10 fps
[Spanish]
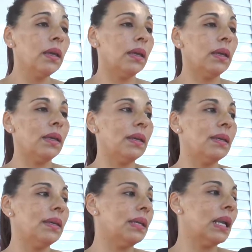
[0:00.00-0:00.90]

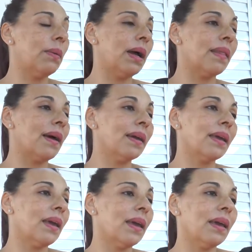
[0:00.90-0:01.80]
y la verdad
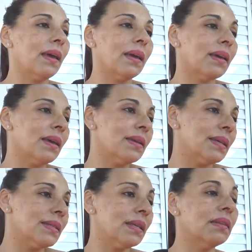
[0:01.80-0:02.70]
que, que
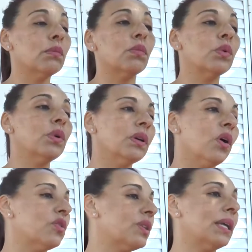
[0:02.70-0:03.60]
se sienten muy,
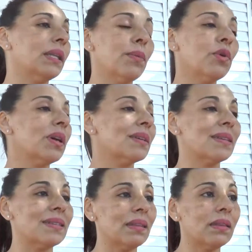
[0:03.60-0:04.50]
o tratamos de que
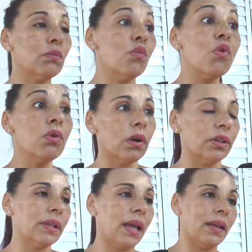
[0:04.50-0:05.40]
se sientan muy
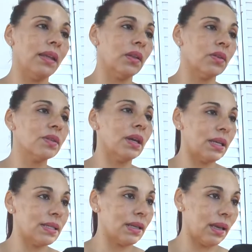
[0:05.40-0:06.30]
contenidos
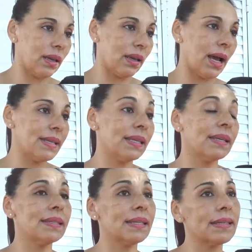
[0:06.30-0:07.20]
en ese. Así
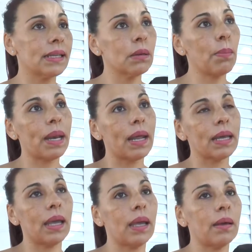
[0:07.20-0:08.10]
que si se acerquen para
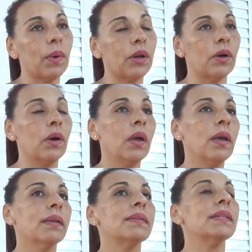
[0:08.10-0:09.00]
que, bueno,
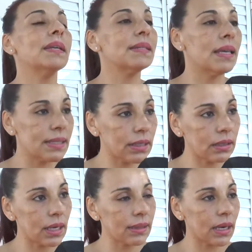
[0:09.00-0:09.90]
si
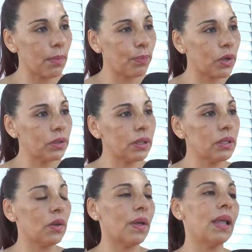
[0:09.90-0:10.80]
necesiten el transporte,
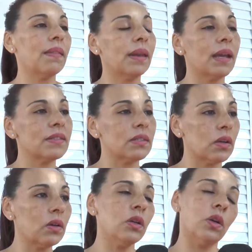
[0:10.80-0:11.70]
nos dan la dirección
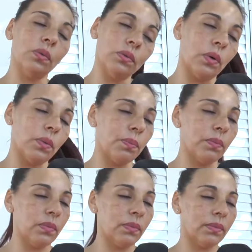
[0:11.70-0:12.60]
y
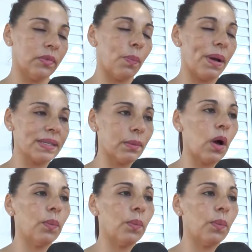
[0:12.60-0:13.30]
los pasamos a